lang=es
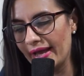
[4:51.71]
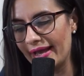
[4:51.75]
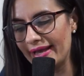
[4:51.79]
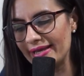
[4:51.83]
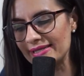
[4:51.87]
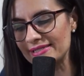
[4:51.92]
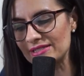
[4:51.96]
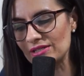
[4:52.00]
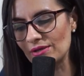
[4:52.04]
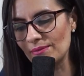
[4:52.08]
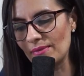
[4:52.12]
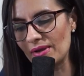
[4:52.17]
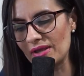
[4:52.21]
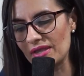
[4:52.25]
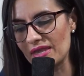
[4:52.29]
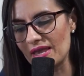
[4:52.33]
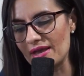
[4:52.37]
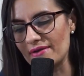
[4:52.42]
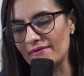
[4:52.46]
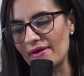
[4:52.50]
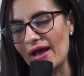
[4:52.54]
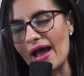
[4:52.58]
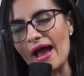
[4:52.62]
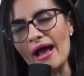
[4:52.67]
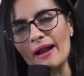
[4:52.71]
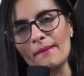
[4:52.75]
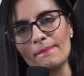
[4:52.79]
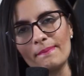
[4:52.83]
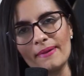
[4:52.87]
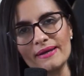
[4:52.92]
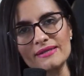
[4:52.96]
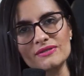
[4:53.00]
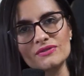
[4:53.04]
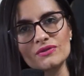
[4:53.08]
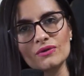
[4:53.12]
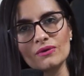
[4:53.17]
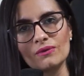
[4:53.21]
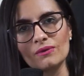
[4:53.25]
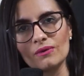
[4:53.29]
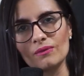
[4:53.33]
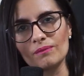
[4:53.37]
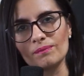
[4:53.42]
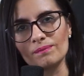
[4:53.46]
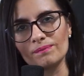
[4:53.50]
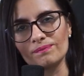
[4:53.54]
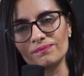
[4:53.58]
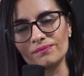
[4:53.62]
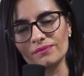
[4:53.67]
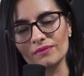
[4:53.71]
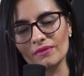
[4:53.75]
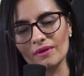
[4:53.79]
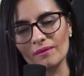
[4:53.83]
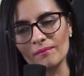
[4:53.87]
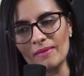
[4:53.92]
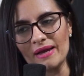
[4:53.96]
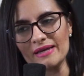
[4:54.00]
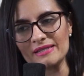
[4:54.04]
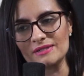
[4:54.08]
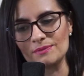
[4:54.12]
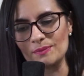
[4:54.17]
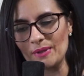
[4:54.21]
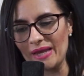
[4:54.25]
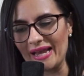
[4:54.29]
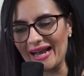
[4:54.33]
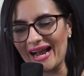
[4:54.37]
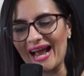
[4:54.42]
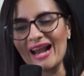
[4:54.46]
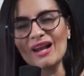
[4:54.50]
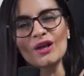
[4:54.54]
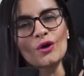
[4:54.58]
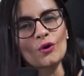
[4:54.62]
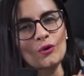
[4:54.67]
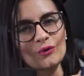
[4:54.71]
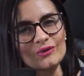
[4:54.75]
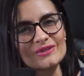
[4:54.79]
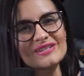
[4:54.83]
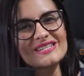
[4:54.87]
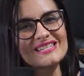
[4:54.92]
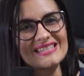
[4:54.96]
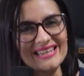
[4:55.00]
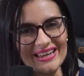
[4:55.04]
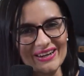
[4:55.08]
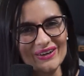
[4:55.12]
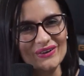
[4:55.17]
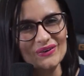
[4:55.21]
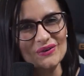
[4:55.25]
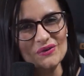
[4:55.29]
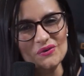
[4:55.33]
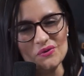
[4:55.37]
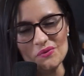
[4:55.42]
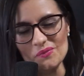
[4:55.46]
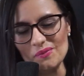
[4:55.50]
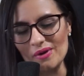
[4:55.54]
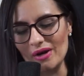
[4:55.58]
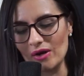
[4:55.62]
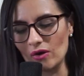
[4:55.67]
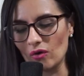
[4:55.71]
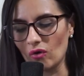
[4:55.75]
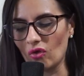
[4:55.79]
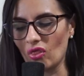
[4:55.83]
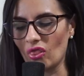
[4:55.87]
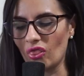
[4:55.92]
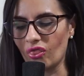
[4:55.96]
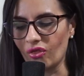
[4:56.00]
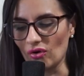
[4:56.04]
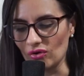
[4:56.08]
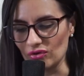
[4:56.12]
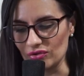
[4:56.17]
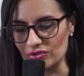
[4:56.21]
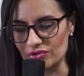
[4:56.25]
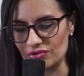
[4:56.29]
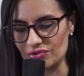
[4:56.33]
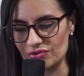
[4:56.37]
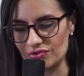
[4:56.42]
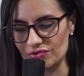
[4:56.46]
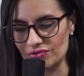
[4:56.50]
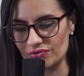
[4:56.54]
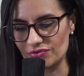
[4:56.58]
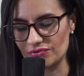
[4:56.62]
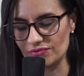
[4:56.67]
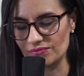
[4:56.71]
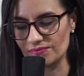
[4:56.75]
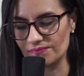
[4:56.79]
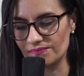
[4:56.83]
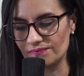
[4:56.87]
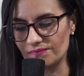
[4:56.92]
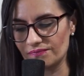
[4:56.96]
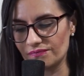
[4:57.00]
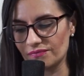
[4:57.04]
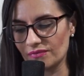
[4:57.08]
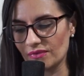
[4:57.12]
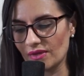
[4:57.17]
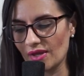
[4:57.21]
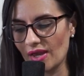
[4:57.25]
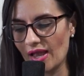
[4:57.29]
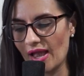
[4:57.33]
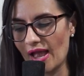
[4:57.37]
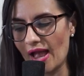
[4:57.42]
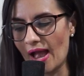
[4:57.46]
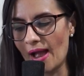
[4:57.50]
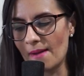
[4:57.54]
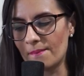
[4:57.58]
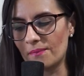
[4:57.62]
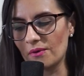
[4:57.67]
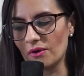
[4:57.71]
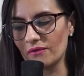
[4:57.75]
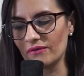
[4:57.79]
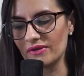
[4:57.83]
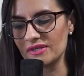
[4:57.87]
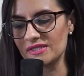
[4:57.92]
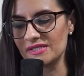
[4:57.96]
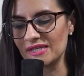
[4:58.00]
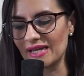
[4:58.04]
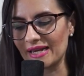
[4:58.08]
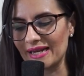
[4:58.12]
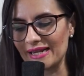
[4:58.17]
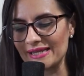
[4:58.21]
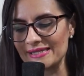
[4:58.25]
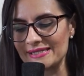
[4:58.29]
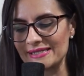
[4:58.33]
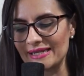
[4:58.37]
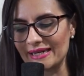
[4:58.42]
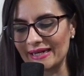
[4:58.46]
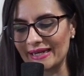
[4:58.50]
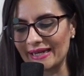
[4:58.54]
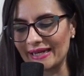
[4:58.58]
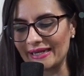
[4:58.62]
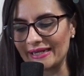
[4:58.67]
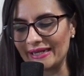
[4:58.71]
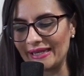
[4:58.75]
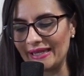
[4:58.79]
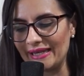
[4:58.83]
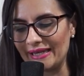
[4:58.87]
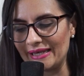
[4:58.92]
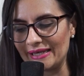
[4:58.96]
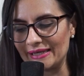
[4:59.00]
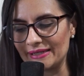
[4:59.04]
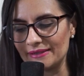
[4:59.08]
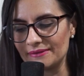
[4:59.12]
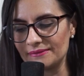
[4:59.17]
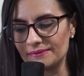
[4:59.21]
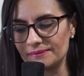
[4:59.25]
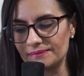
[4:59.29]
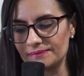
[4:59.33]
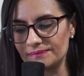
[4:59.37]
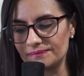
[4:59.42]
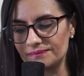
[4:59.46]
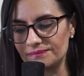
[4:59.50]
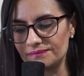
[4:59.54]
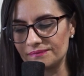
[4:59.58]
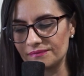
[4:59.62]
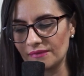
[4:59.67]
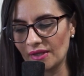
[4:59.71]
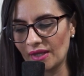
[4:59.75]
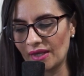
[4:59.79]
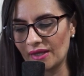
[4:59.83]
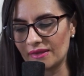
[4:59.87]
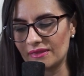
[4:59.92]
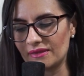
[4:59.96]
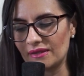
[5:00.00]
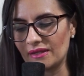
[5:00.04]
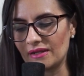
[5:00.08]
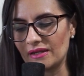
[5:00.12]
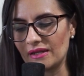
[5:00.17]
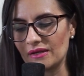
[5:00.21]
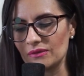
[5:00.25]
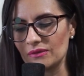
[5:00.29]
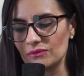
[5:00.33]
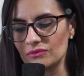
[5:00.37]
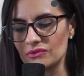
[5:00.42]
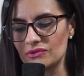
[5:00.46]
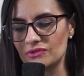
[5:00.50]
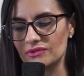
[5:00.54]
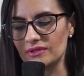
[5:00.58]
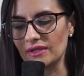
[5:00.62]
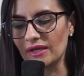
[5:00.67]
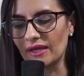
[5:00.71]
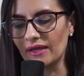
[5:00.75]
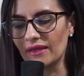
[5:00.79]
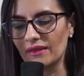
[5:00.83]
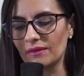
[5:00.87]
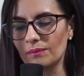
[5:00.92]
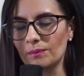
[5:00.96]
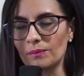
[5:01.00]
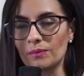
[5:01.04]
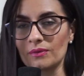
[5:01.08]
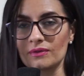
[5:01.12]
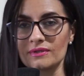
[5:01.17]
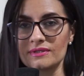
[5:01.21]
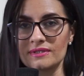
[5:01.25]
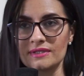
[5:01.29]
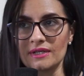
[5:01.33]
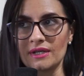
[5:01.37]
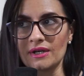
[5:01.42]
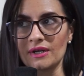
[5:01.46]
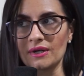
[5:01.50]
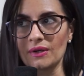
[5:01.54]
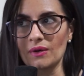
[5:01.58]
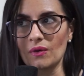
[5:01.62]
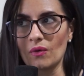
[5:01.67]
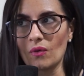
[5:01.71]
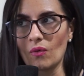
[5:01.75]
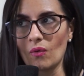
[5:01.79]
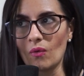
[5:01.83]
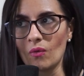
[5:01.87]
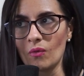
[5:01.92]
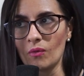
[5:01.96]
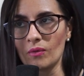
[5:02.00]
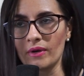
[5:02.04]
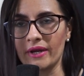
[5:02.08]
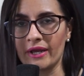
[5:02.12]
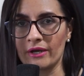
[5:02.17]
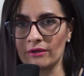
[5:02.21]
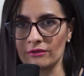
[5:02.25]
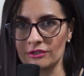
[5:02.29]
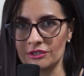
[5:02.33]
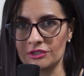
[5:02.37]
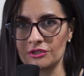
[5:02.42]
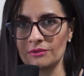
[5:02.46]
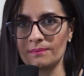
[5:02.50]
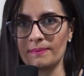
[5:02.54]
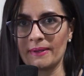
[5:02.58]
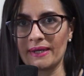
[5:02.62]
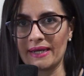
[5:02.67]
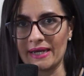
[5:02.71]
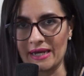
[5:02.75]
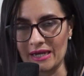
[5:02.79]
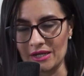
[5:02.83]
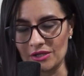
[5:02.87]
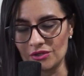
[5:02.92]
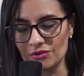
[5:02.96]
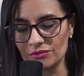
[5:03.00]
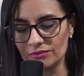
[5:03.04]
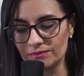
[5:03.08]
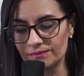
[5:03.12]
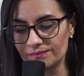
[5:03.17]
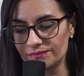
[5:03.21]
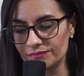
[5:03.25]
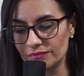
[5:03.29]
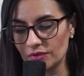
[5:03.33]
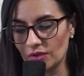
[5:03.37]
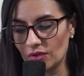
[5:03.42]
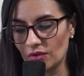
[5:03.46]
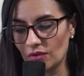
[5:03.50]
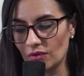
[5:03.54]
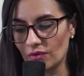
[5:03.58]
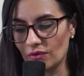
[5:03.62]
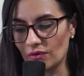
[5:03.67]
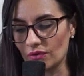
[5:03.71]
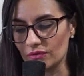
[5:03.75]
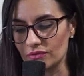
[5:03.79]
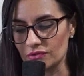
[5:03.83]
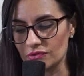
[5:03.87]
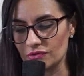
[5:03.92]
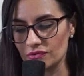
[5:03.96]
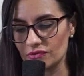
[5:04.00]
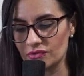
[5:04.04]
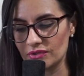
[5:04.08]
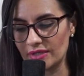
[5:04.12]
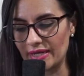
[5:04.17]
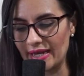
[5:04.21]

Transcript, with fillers: Esto me lleva al paso, más bien al consejo número 2. Aprovechar la cercanía que tiene usted por ser un negocio pequeño con sus